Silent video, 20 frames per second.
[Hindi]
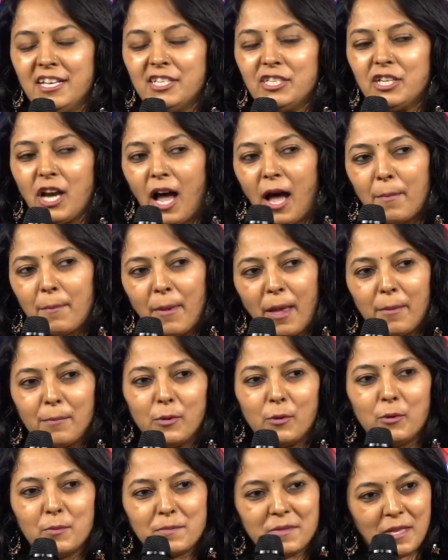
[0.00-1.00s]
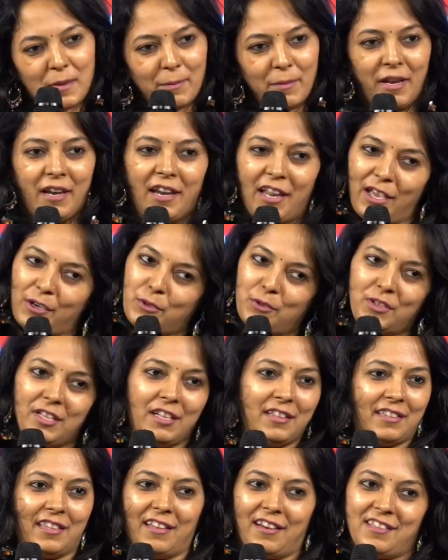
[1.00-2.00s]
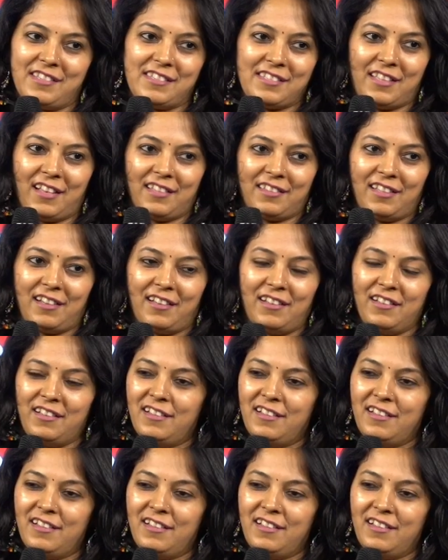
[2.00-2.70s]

जहाँ महबूब से मिलने को दिल तरसता था